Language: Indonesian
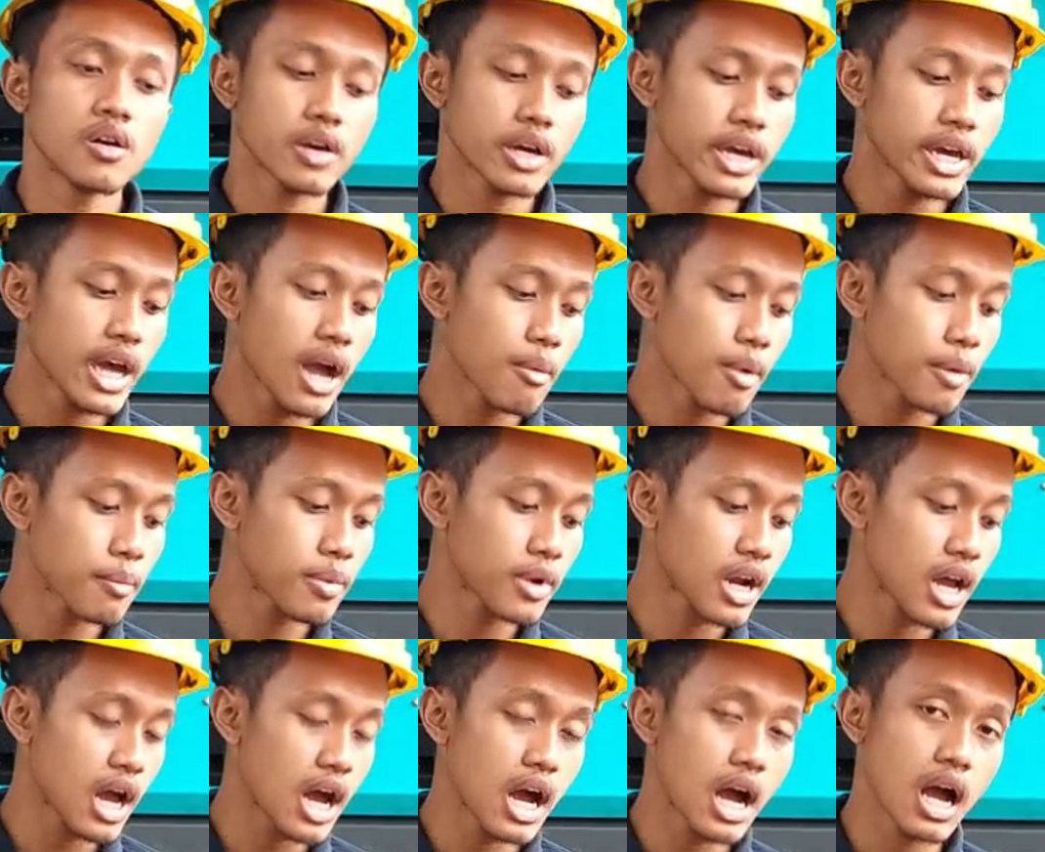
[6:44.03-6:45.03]
Oke,
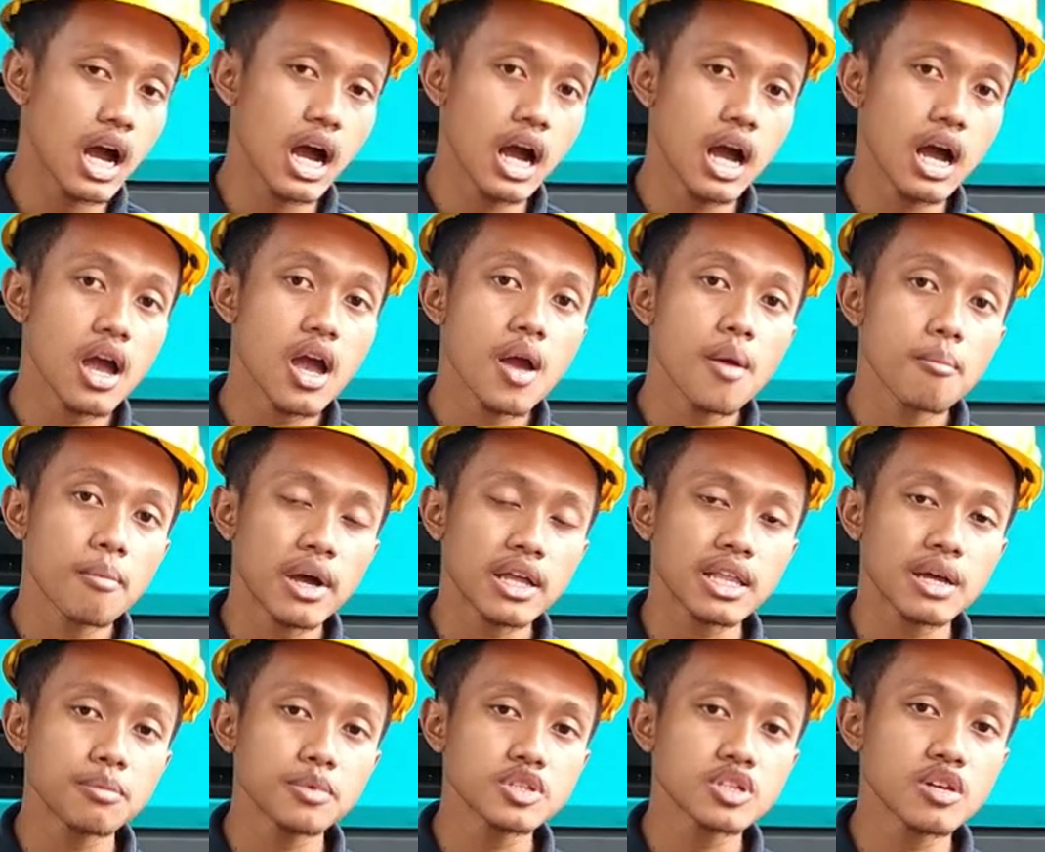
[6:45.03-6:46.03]
apabila
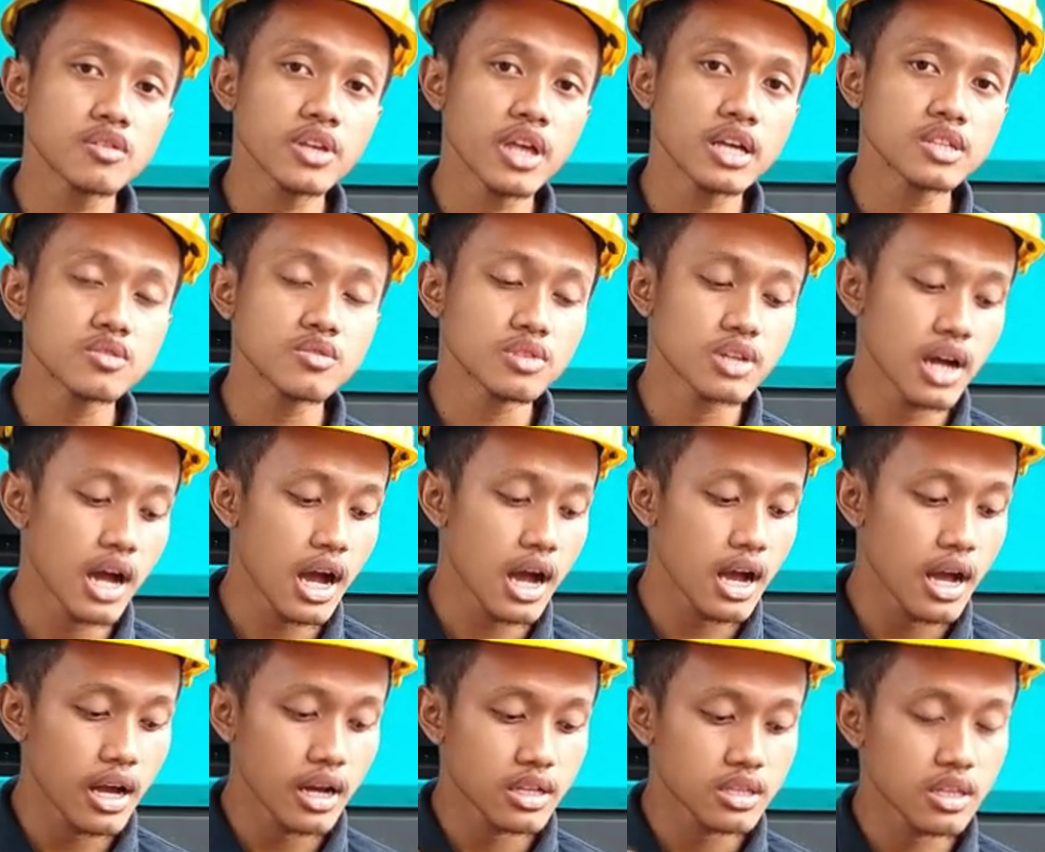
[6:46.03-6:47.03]
mata pisaunya sudah
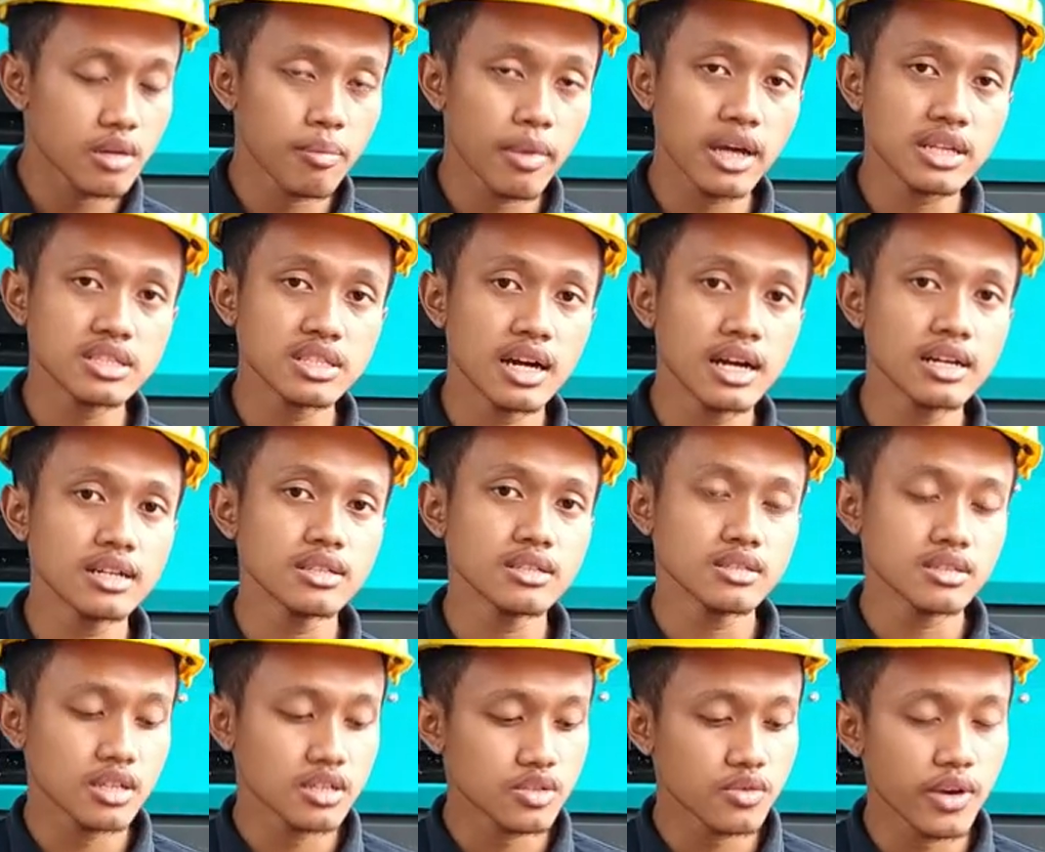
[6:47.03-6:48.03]
terpasang
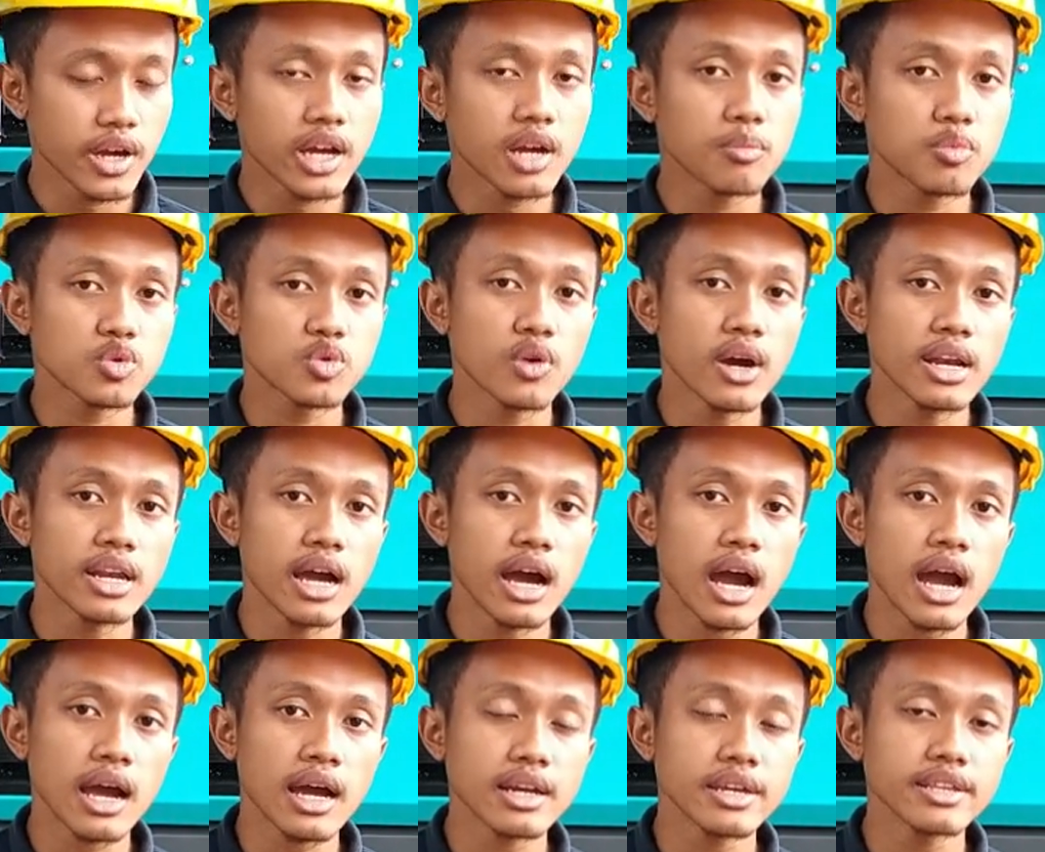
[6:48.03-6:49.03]
sesuai kebutuhan
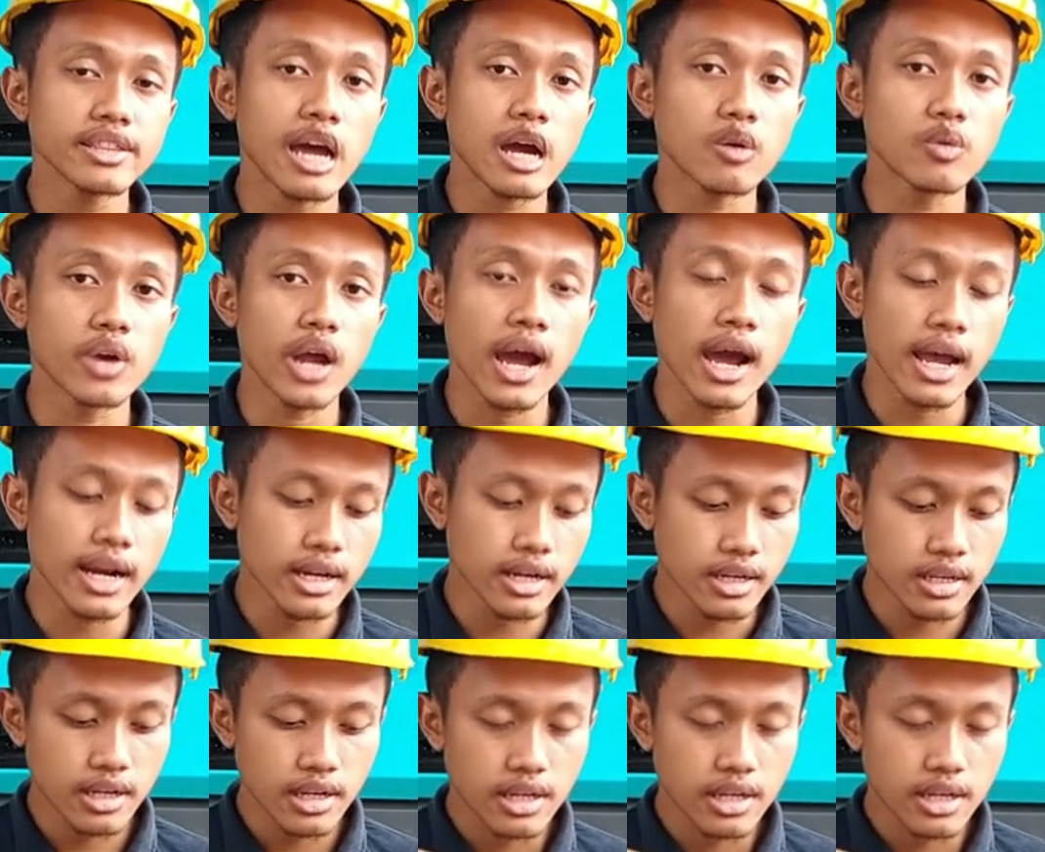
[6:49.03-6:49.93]
yang akan kita gunakan,